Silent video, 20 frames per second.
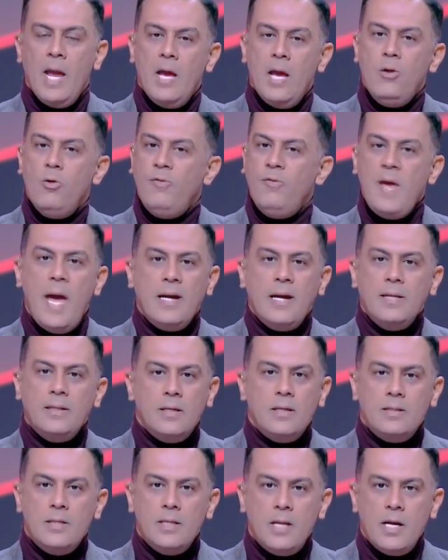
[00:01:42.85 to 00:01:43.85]
انه في حاجات
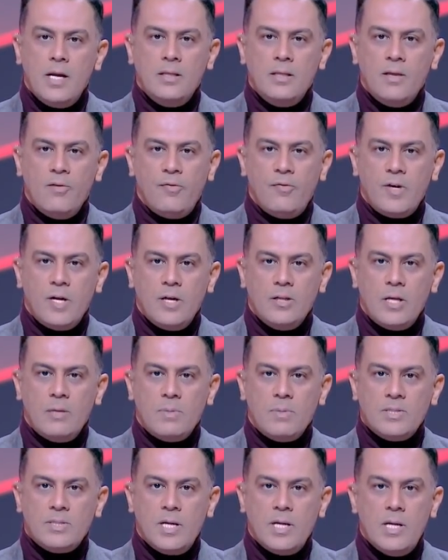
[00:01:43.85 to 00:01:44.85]
كتيره جدا في الرياضه
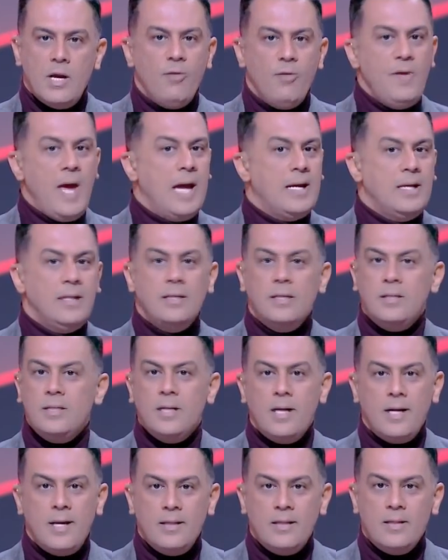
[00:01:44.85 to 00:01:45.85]
المصريه وفي حاجات
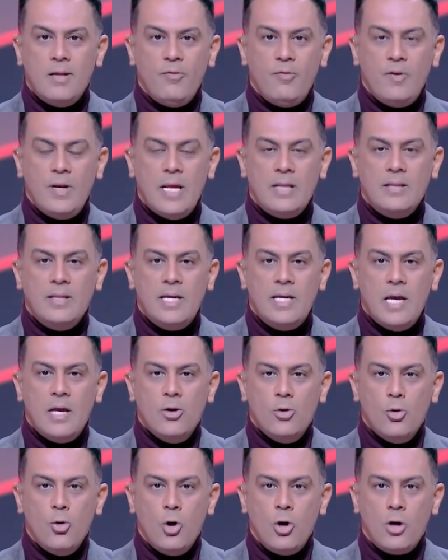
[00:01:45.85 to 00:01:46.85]
كتيره جدا في الانديه
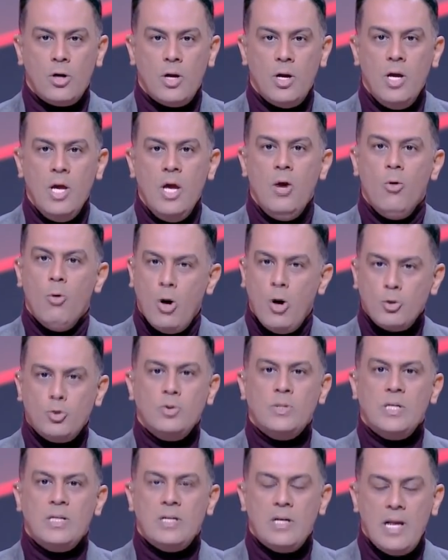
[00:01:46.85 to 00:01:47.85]
الاخرى
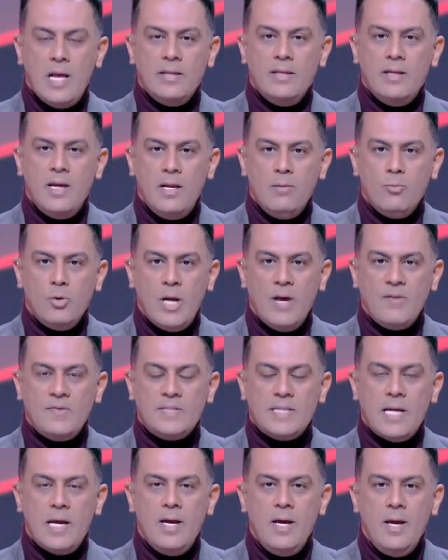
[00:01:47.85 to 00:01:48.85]
وخصوصا الانديه
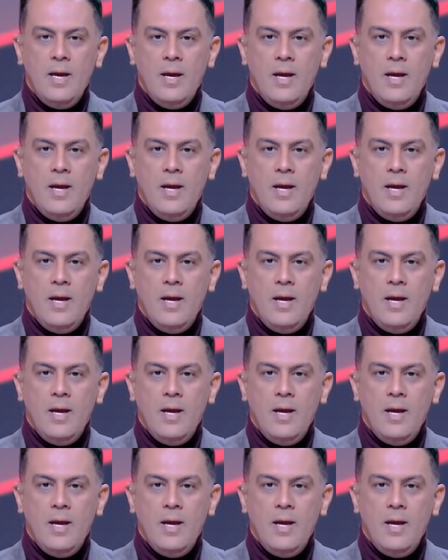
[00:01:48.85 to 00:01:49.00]
المنافسه